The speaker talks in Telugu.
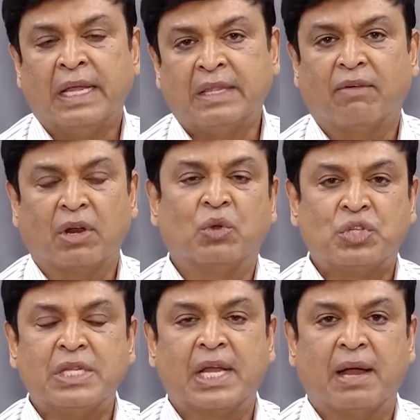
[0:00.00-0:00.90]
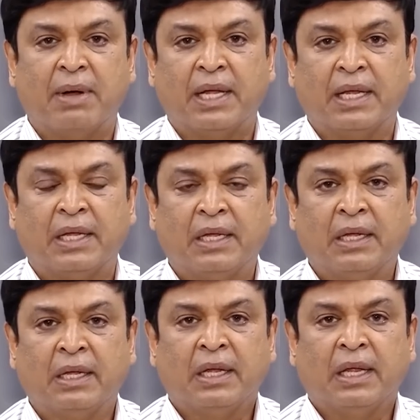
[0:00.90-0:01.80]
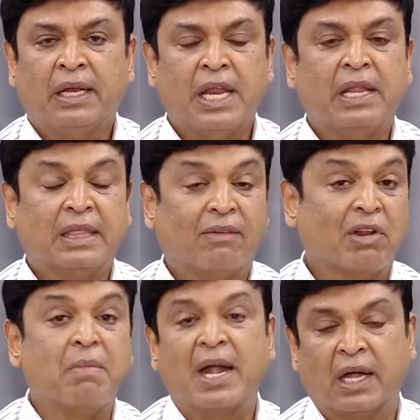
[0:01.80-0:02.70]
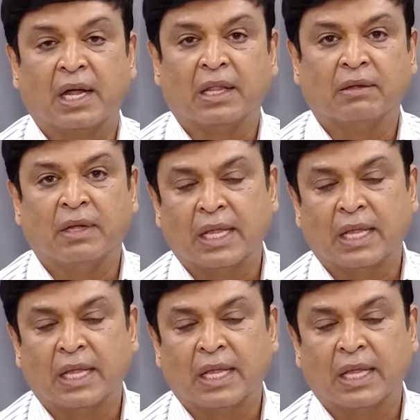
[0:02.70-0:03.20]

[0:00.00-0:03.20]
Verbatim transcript: ఇంతవరకు వచ్చింది కాబట్టి నేను ఇంతవరకు మాట్లాడలేదు